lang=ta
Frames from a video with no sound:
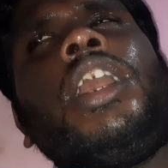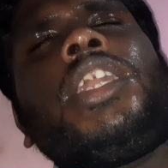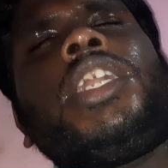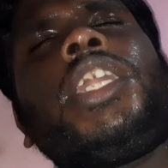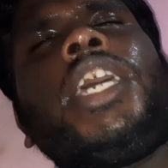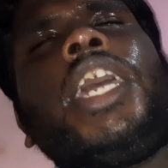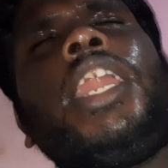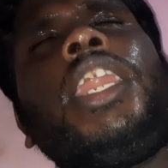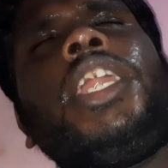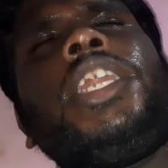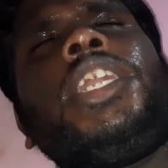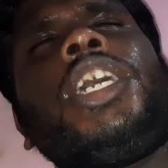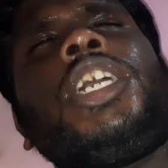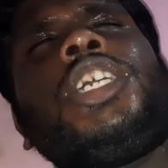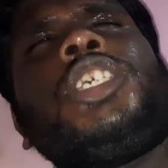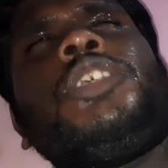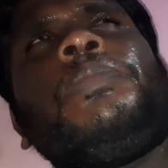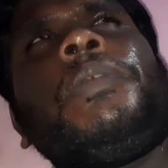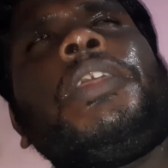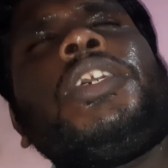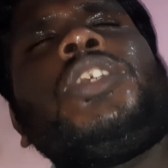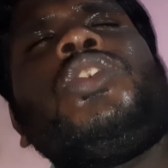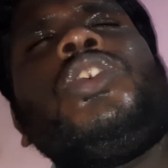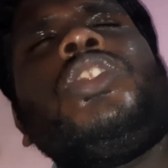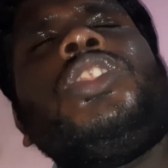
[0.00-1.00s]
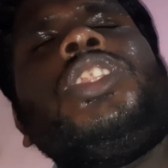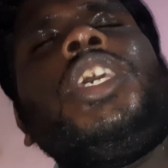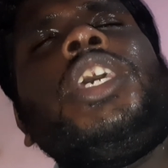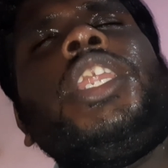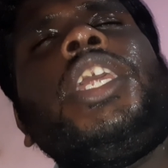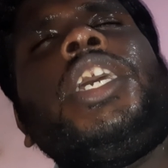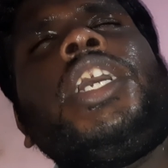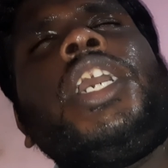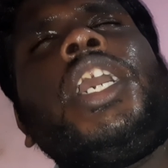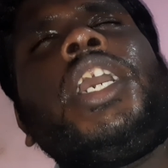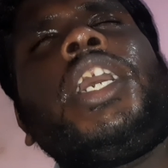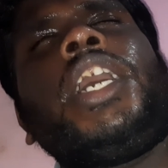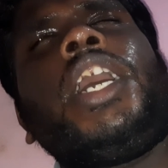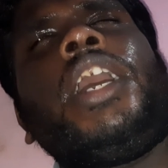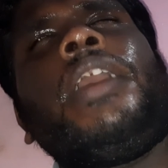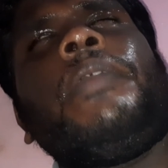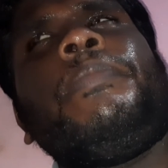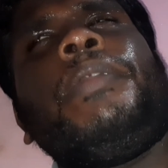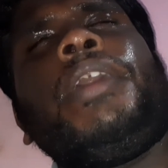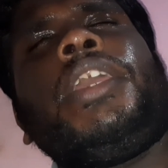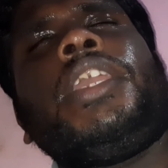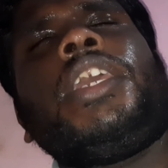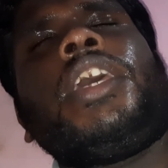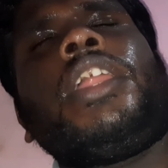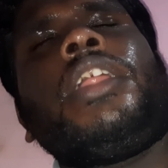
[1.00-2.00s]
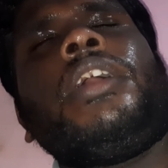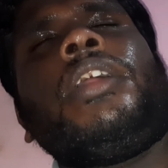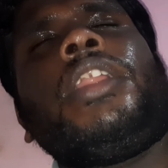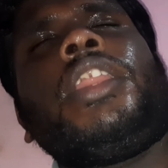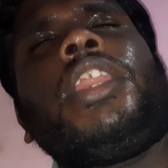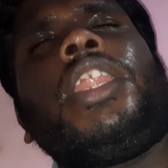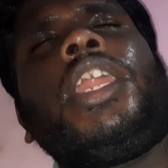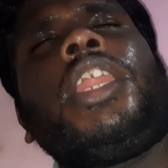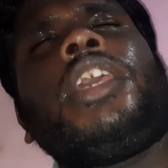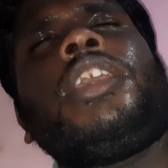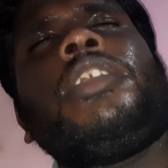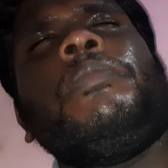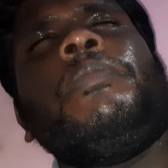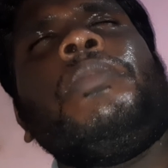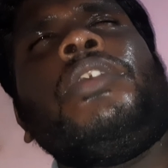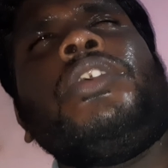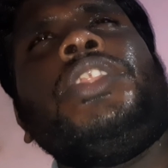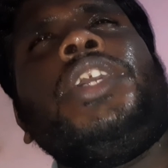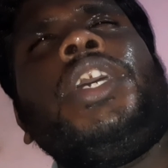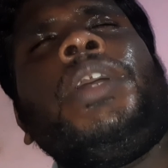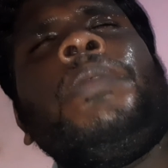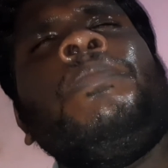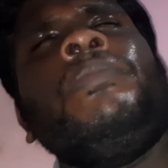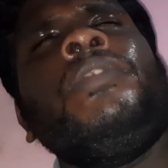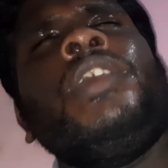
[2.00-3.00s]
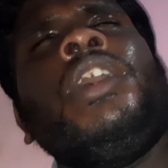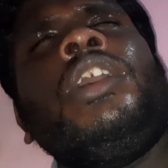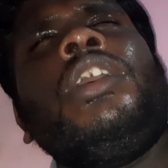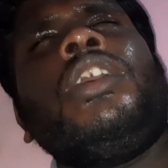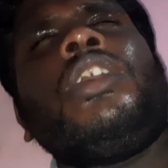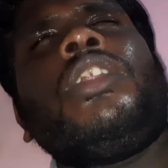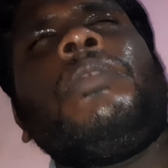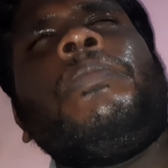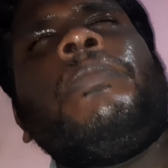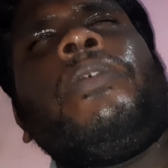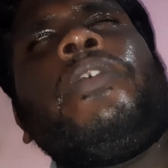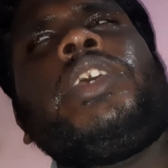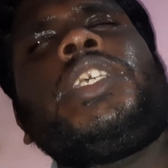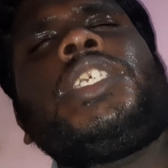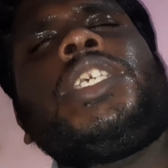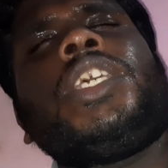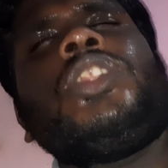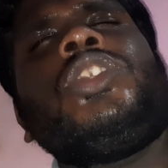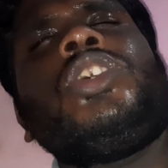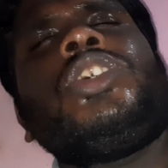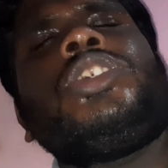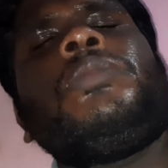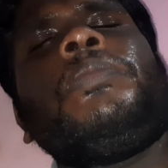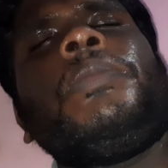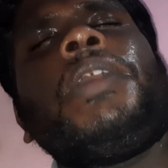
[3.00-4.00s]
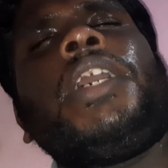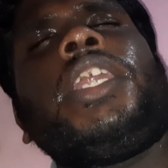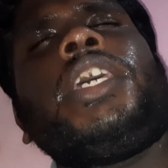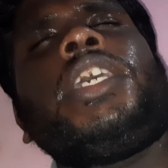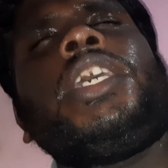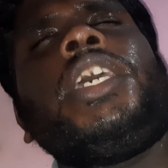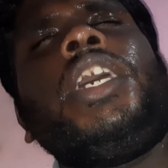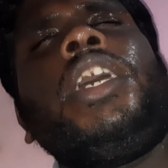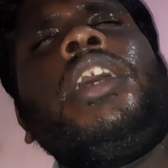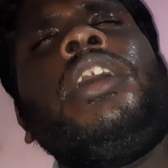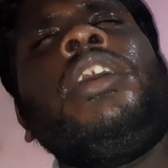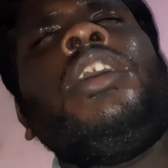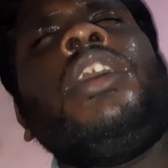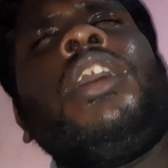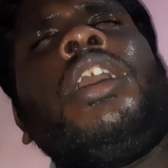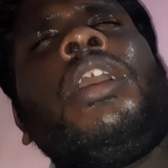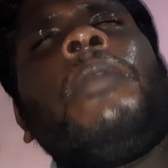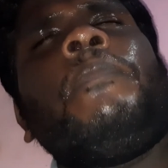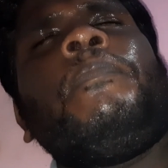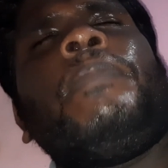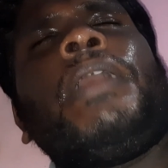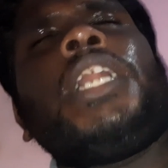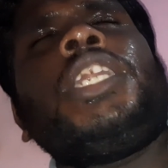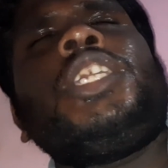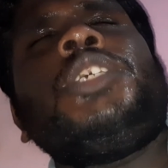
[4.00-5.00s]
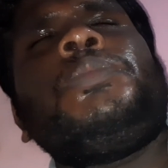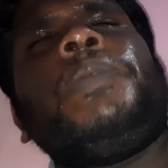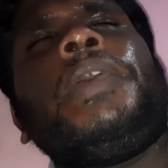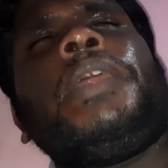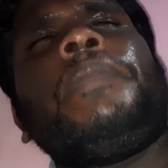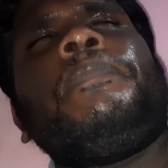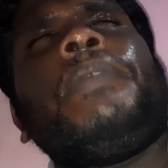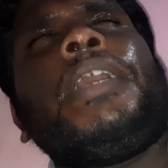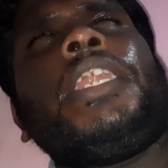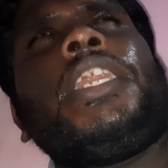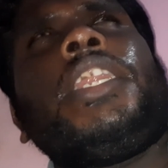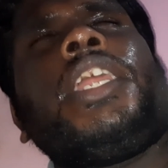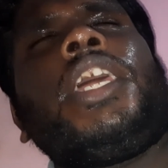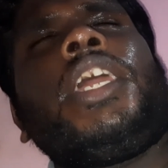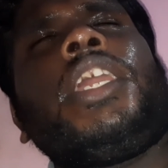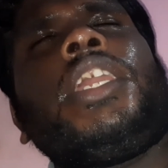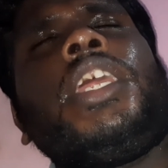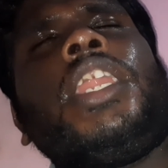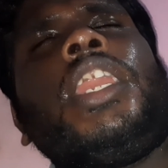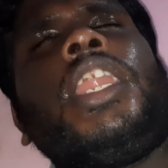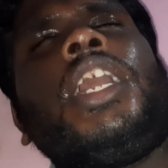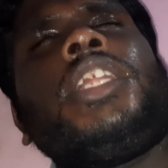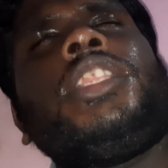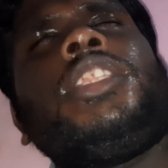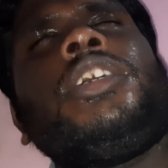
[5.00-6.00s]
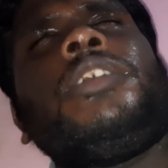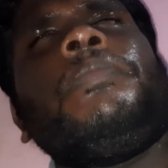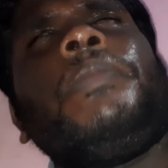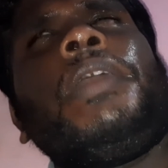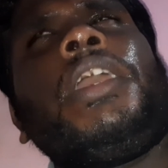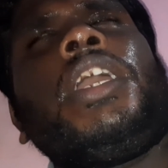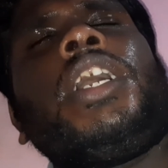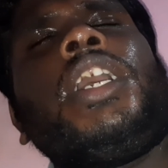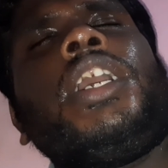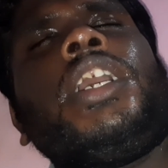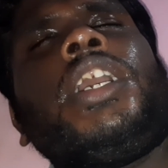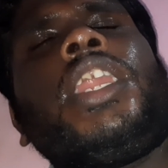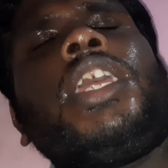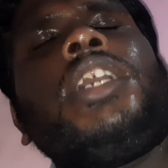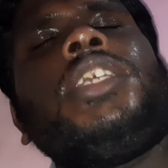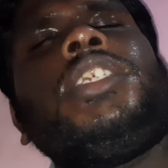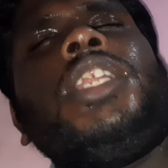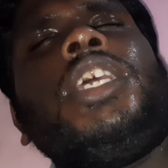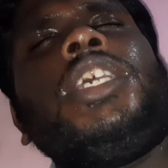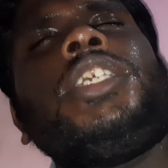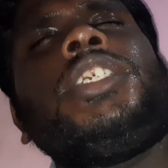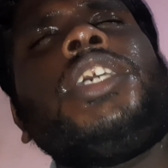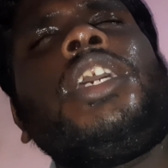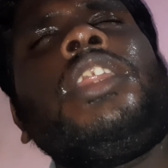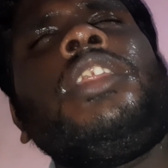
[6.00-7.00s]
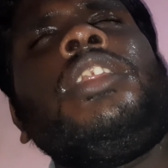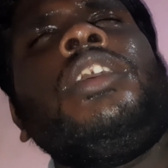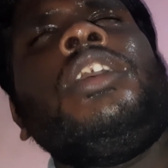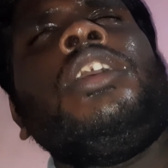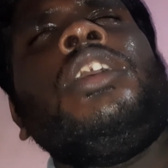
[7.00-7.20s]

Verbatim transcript: டேலண்ட் எக்ஸ்பிரஸ் வந்து இருக்காங்க அப்படிங்கிற நினைக்கும் போது ரொம்பவே சந்தோஷமாக இருக்குது பார்ட்டிசிபேட் பண்ணுற எல்லாத்துக்குமே கங்க்ராச்சுலேஷன்